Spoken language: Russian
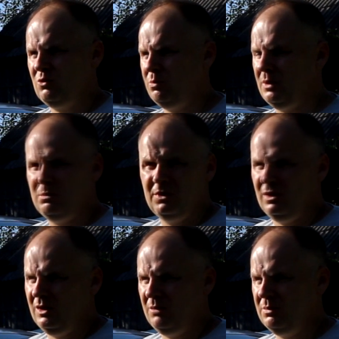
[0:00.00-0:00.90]
чтобы там
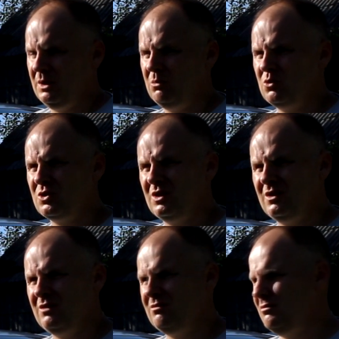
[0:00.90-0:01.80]
делали, потому
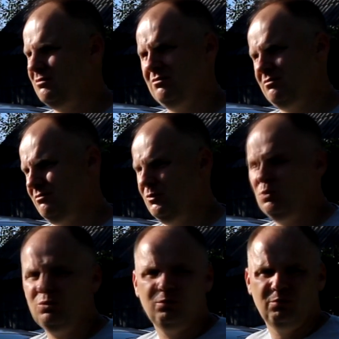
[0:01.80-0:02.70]
что,
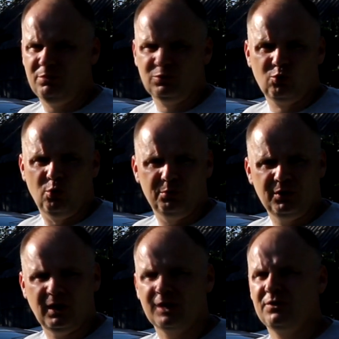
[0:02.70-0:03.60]
ну, по-другому
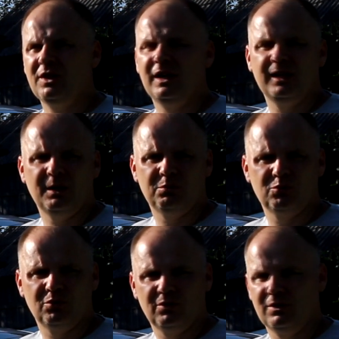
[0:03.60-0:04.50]
никак. Сфига ли я
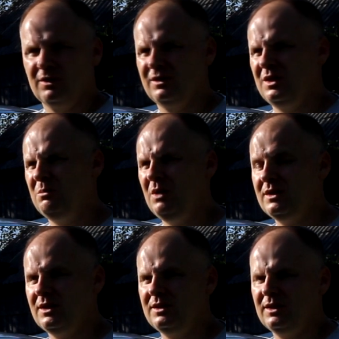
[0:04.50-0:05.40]
буду
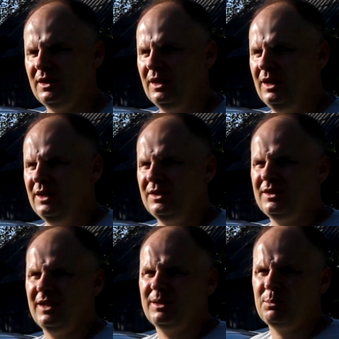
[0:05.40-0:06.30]
заниматься, где-то
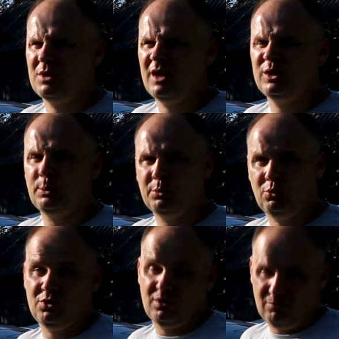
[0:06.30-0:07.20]
искать запчасти и
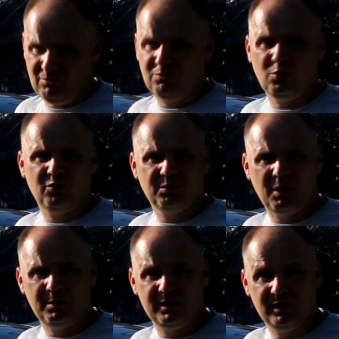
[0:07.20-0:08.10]
прочее. Ну, но ну,
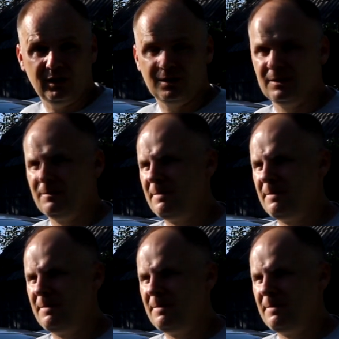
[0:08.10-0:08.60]
автомобиль делайте,